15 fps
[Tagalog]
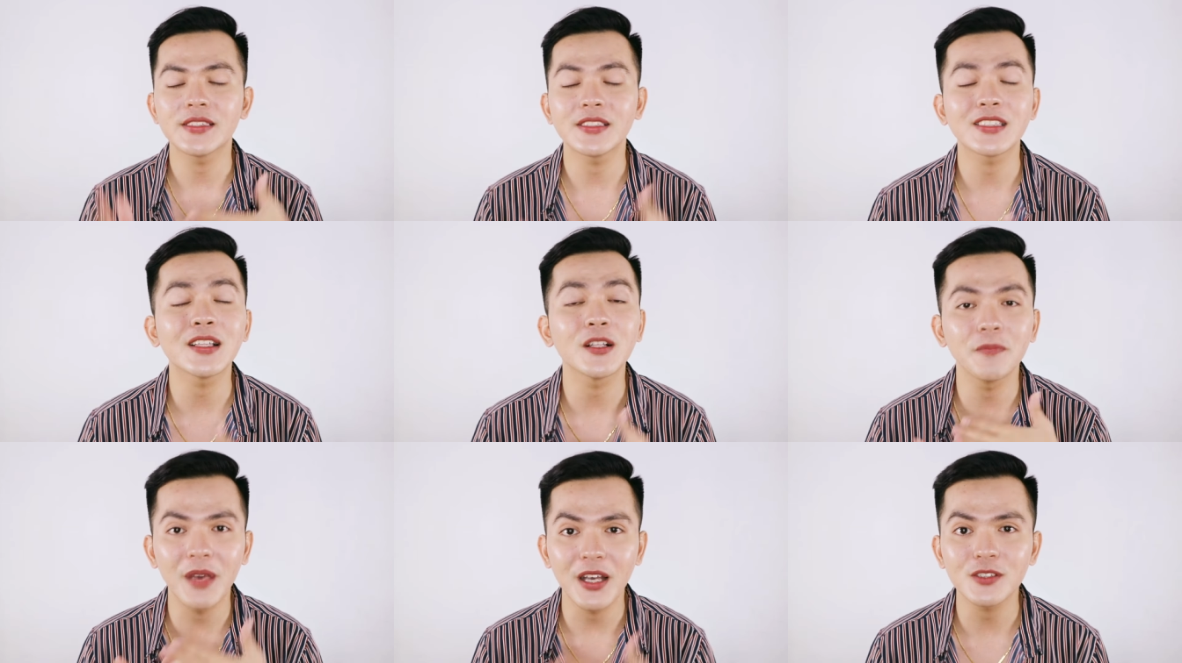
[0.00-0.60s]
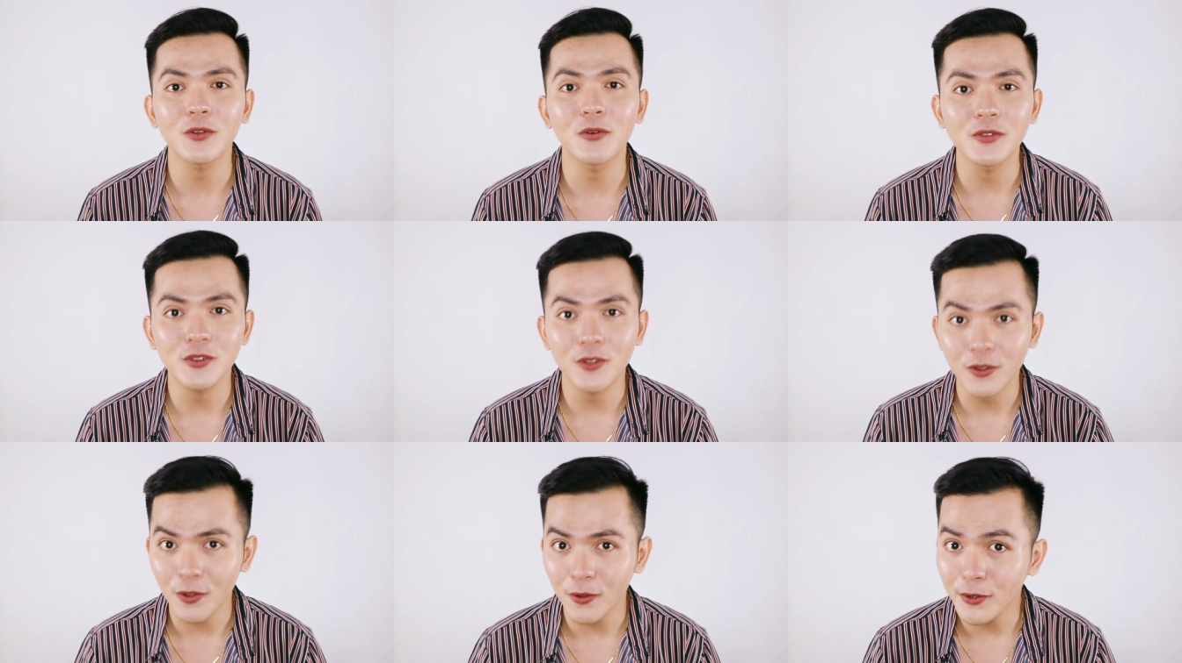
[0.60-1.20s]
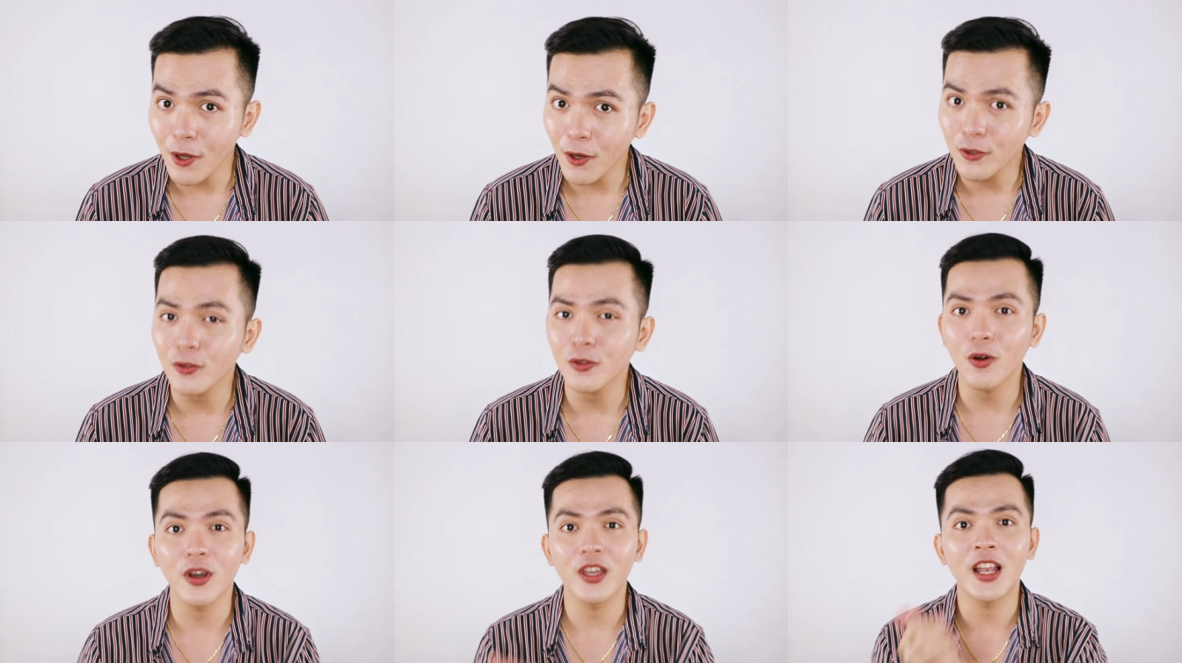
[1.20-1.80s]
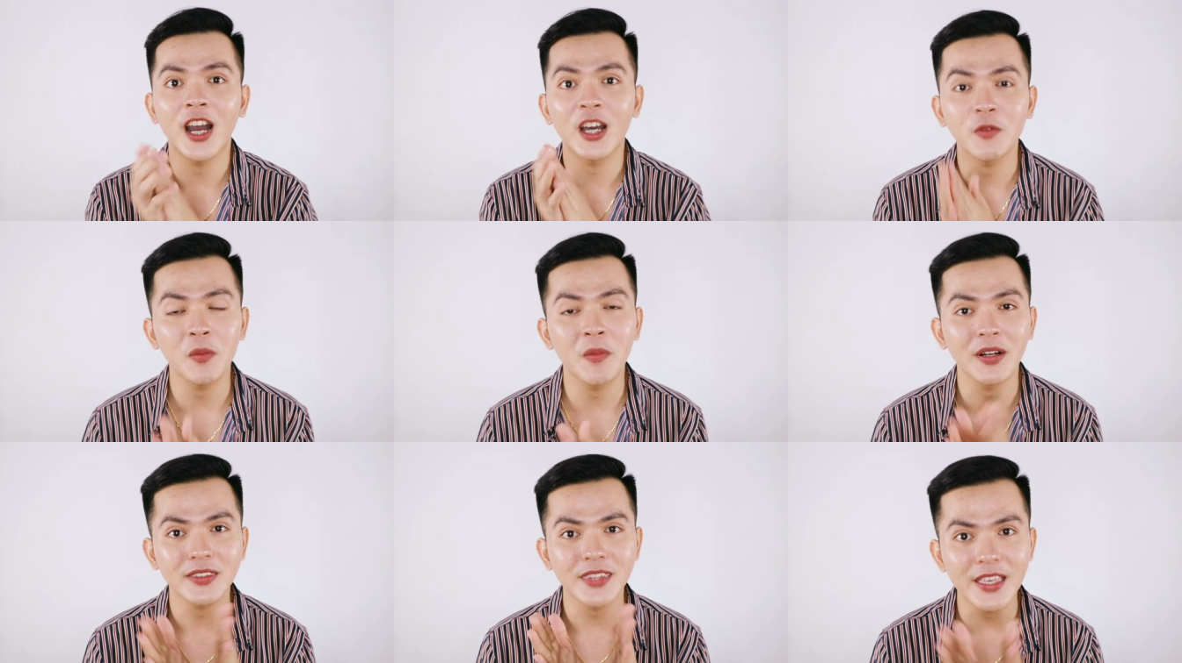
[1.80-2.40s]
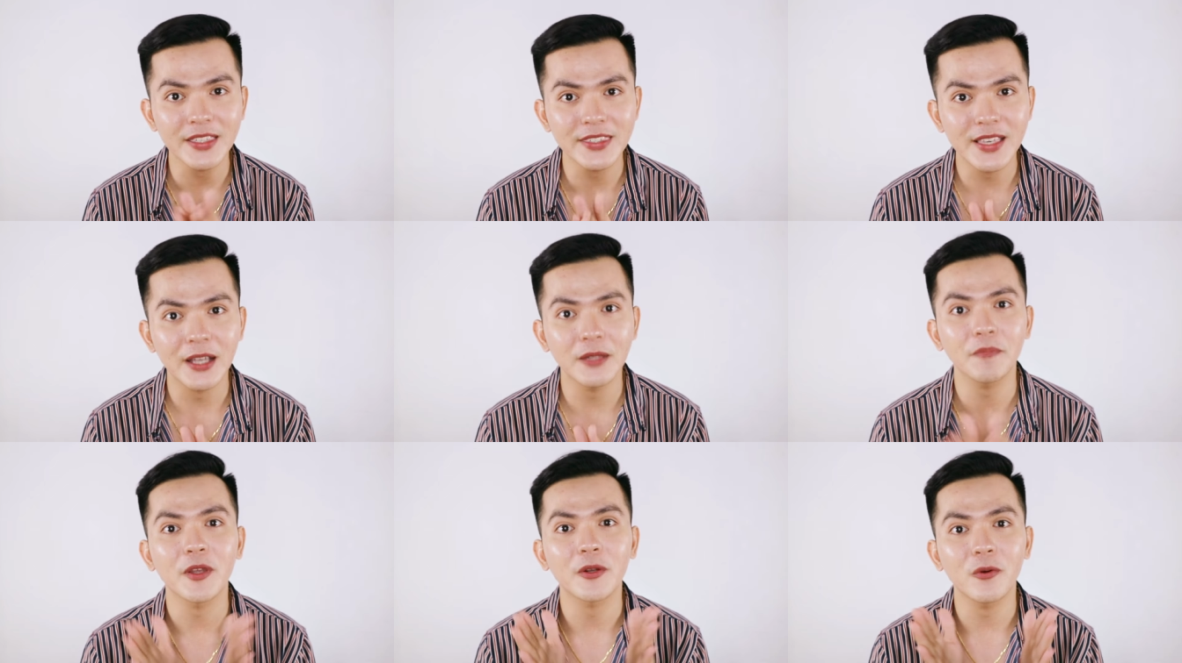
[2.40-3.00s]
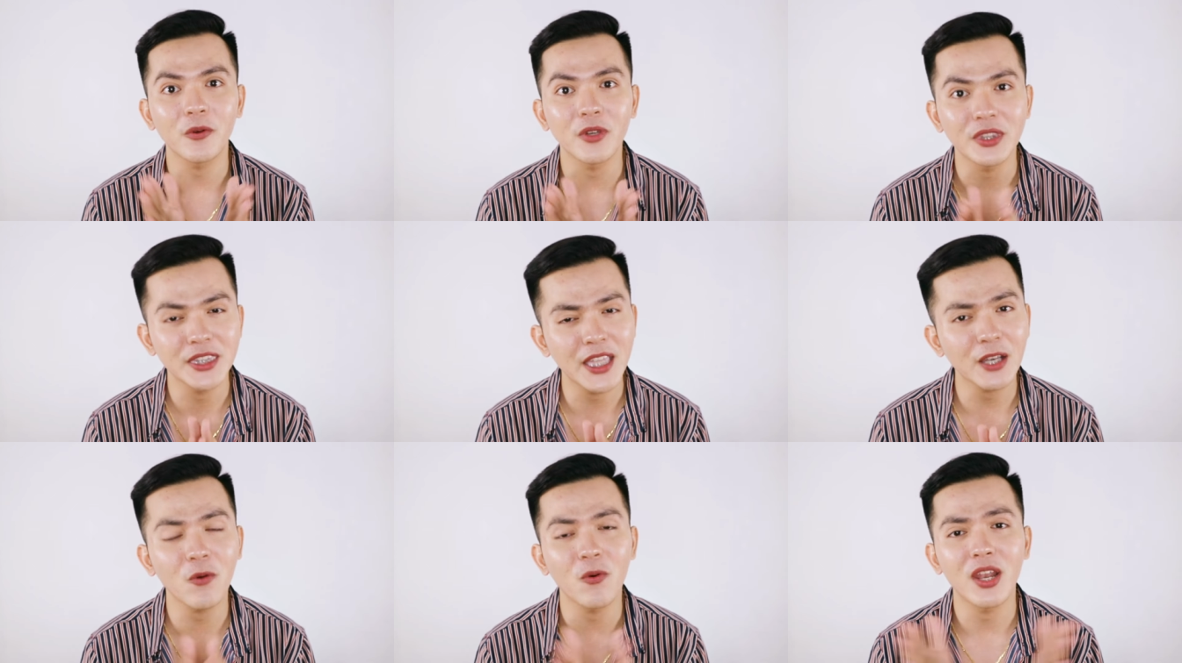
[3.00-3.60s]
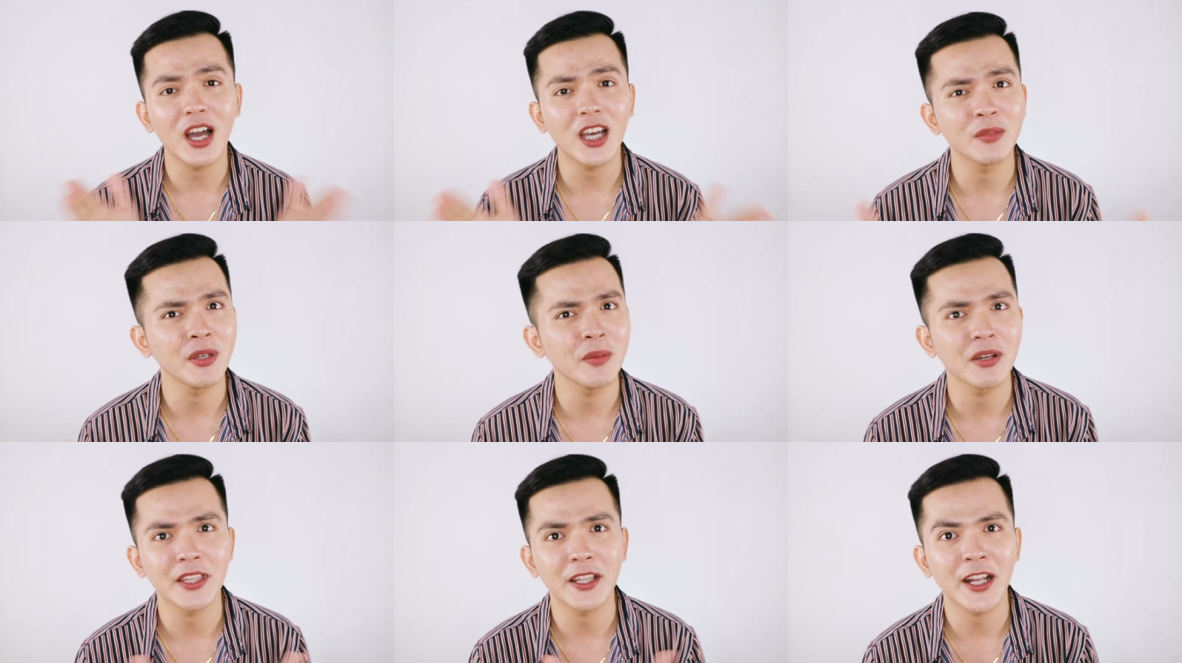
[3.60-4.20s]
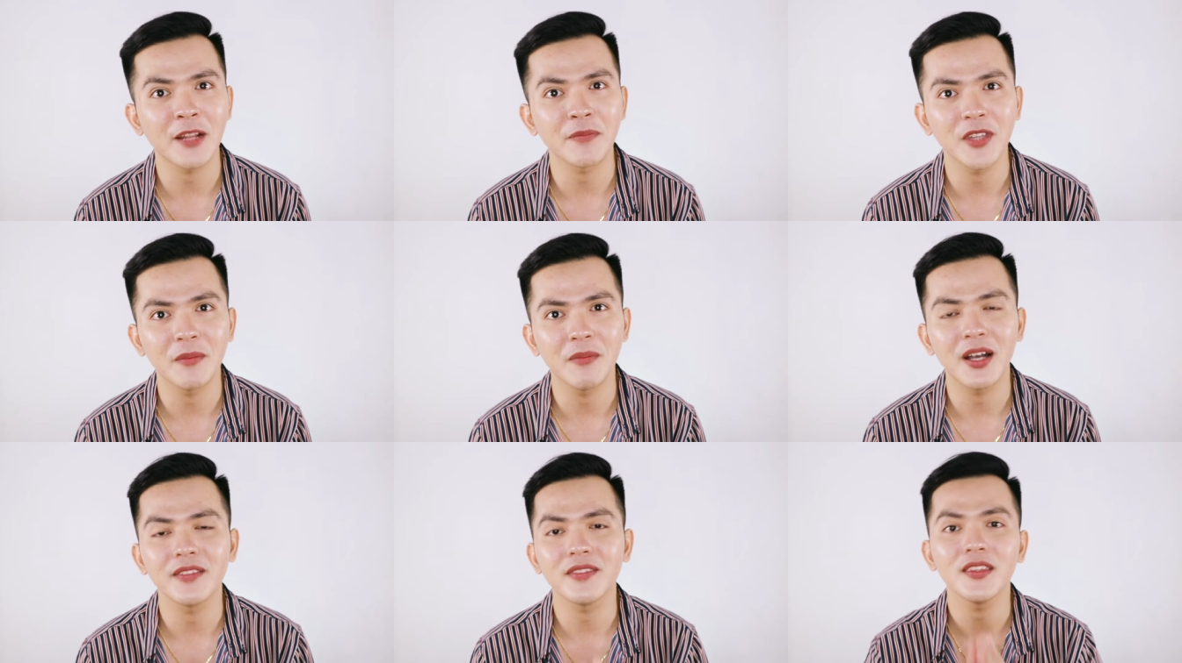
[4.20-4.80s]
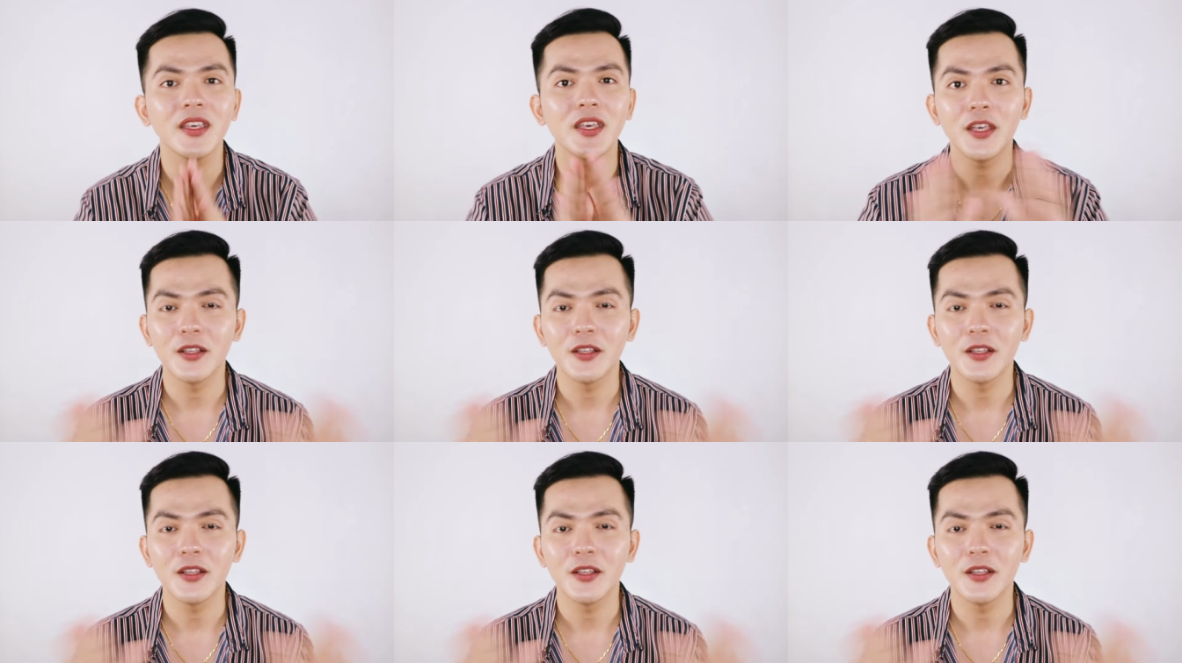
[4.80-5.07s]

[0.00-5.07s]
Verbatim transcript: It's still best to consult your doctor kung kailangan mo mag-take niyan, pero kung hindi, kung wala kang may ibang nararamdaman,